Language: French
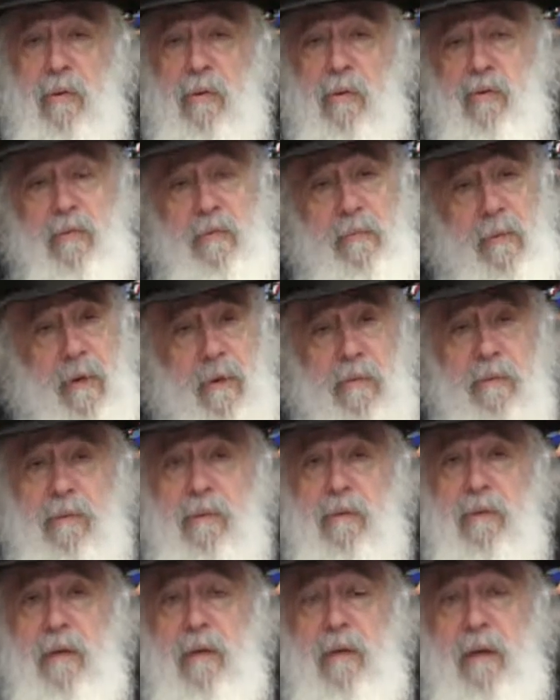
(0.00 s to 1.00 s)
tu
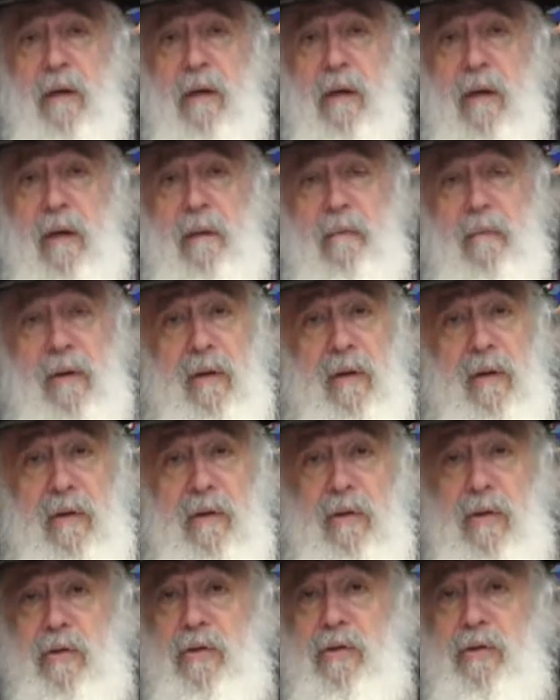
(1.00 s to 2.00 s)
montes. Mais
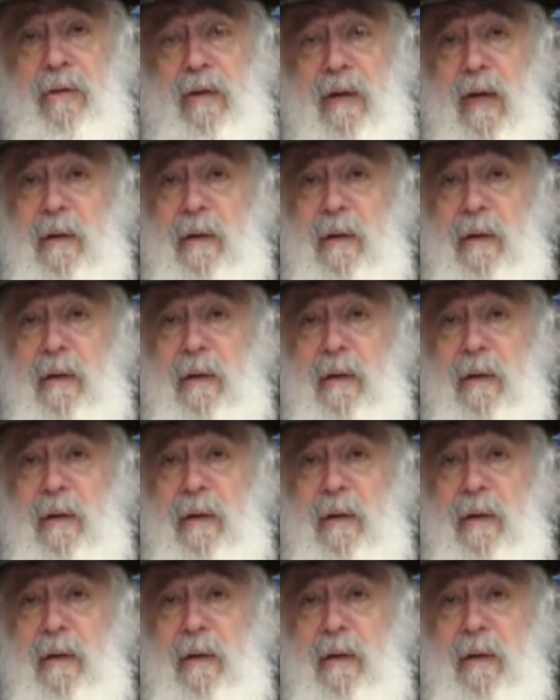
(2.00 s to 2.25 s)
lorsque tu fais un